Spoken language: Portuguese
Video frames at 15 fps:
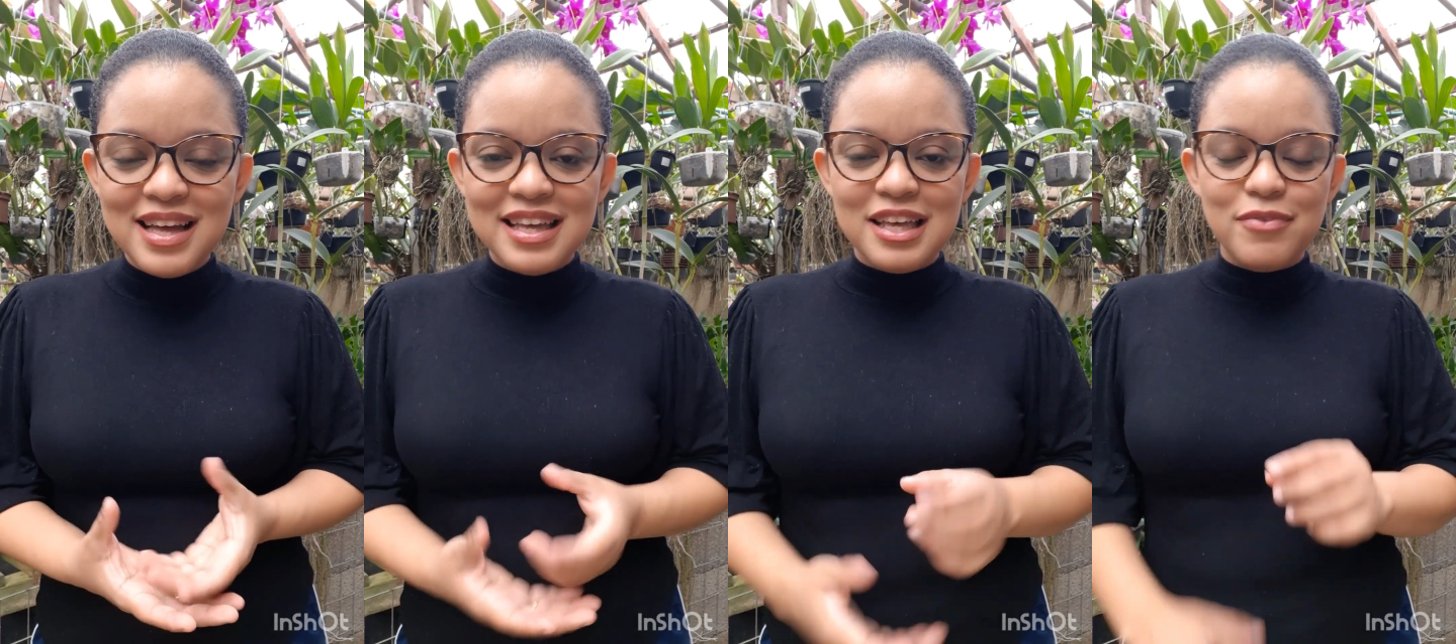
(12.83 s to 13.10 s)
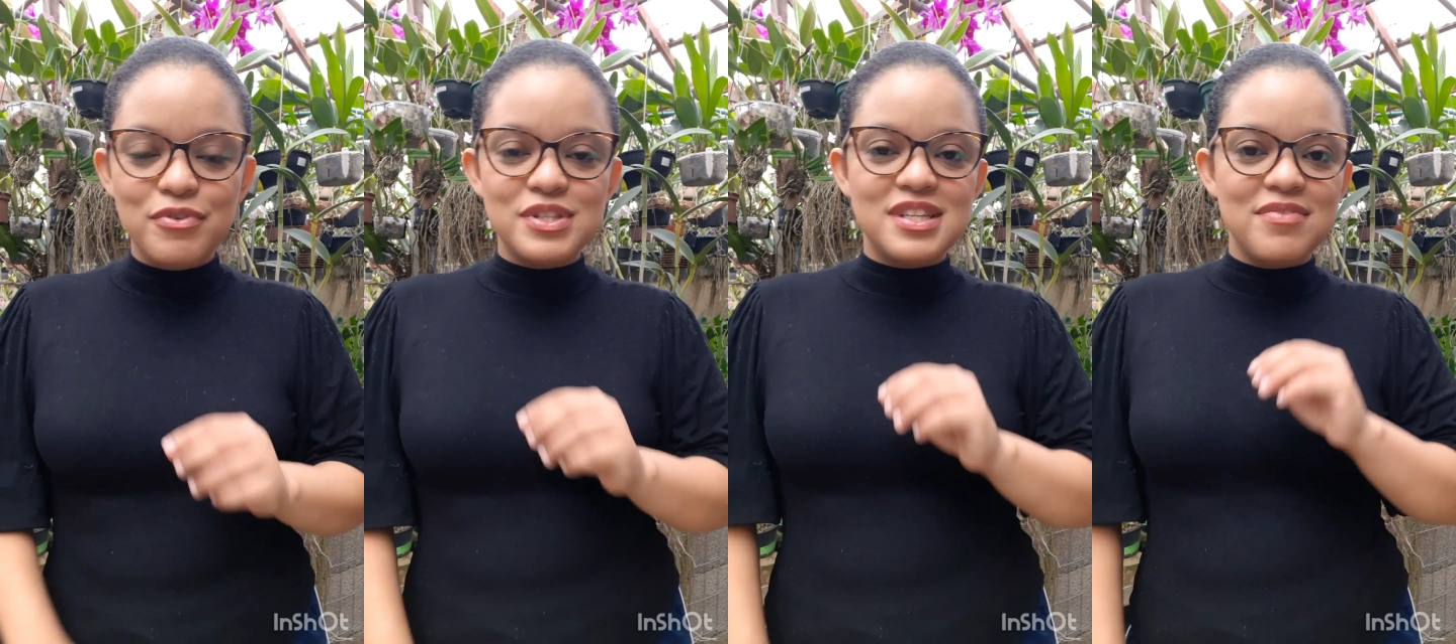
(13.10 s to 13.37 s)
que
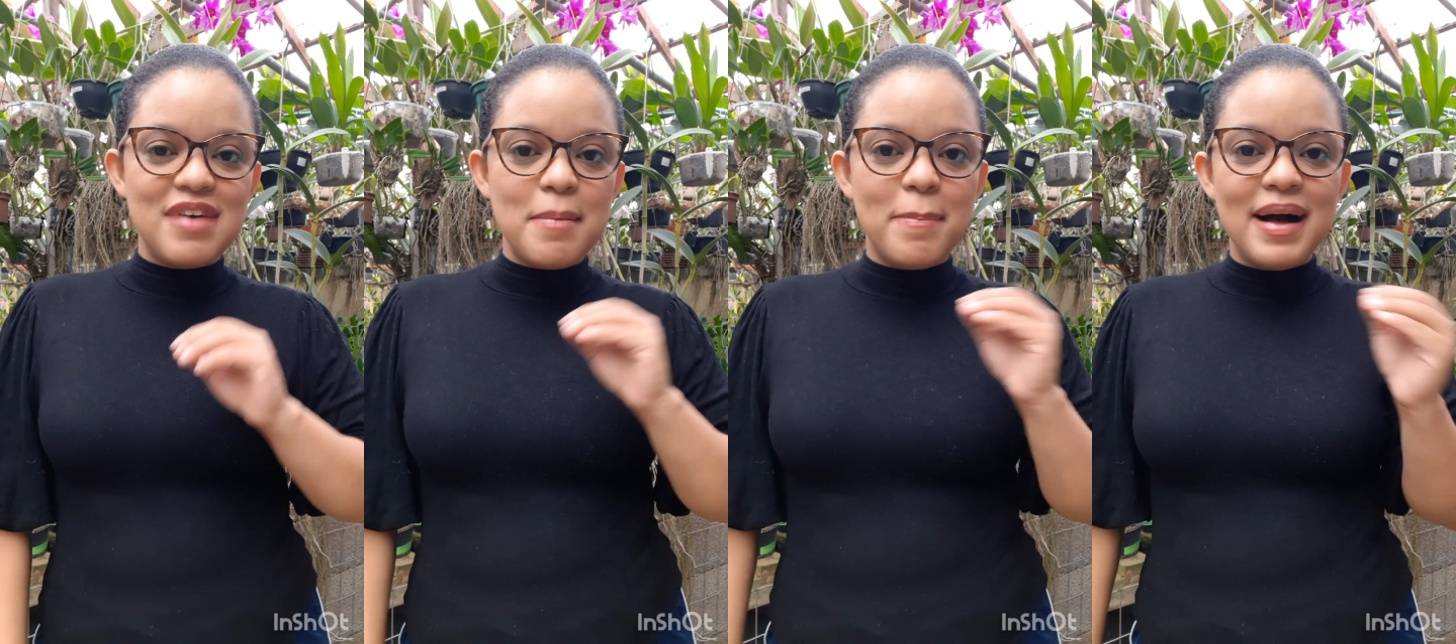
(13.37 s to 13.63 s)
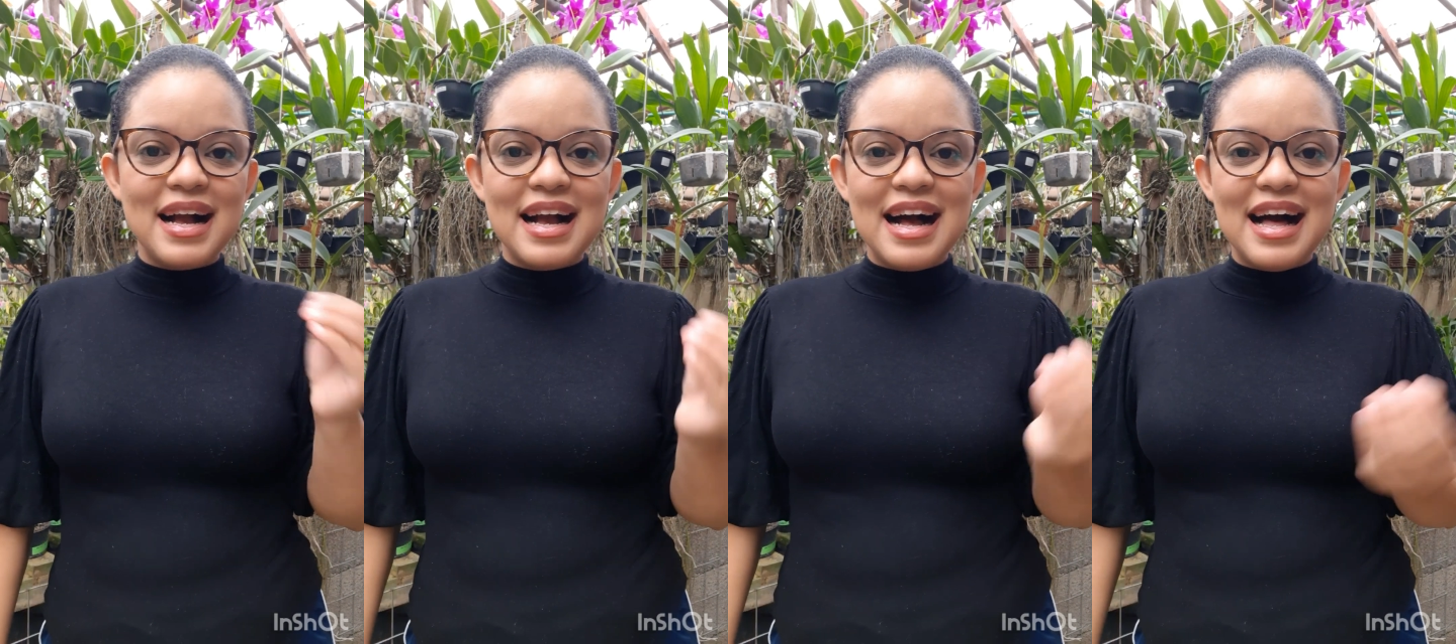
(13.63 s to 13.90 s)
você vai
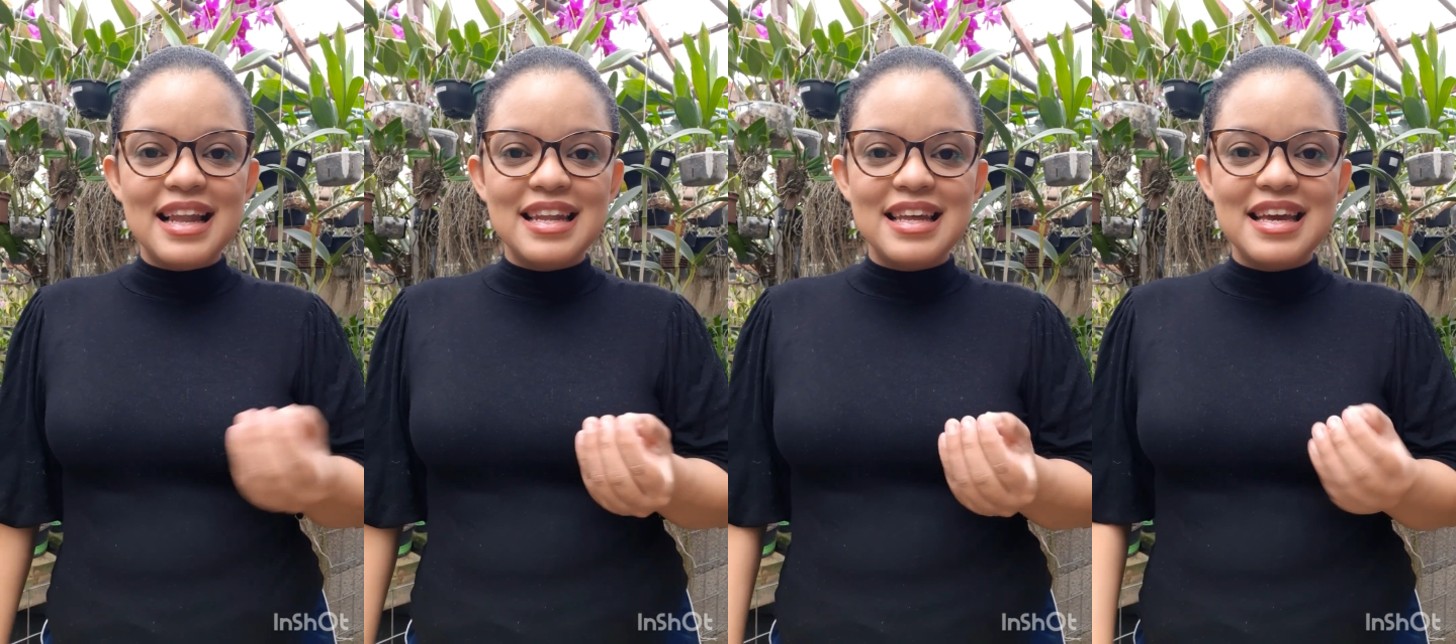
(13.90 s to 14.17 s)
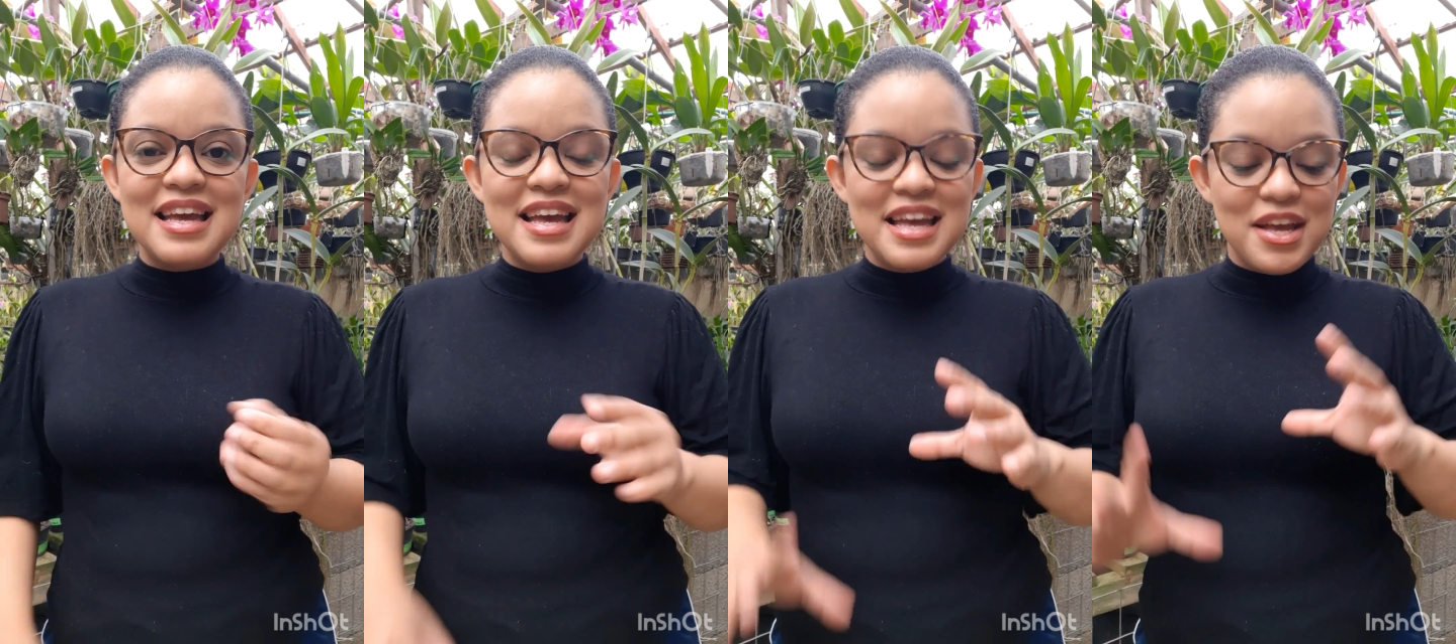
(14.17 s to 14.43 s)
pagar ali